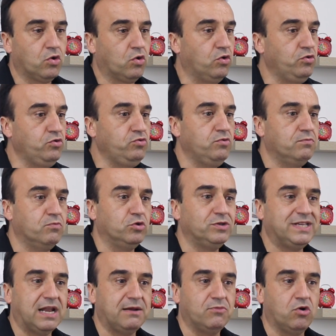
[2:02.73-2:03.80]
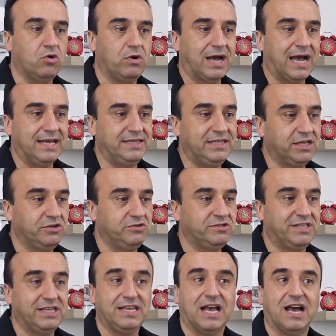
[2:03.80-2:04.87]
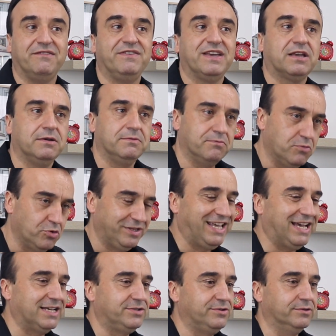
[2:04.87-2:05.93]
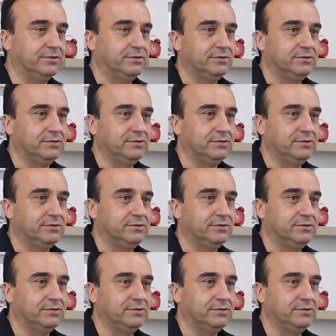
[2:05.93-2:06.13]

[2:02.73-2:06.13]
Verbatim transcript: connu mondialement à déguster avec modération.